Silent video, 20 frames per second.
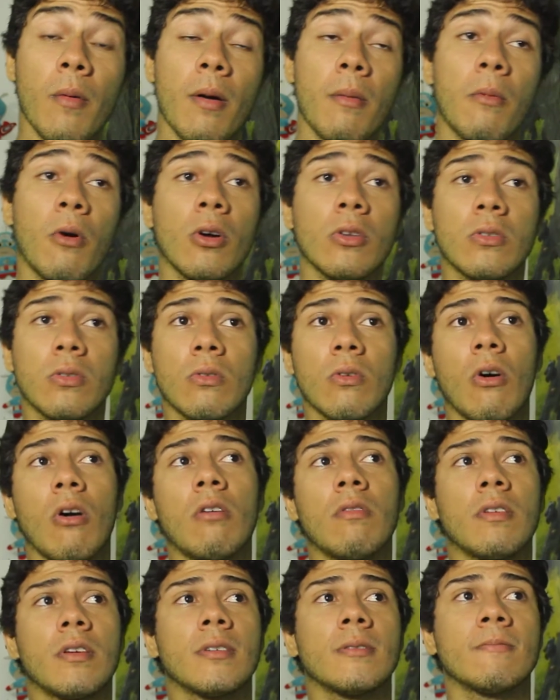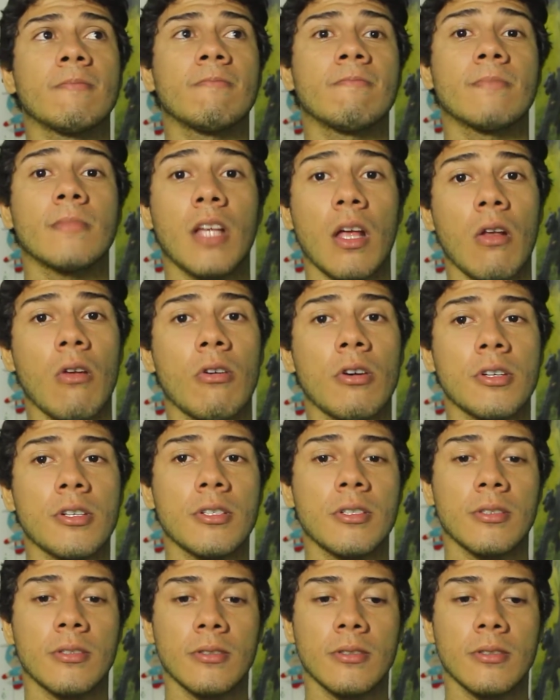uma moto nova na loja.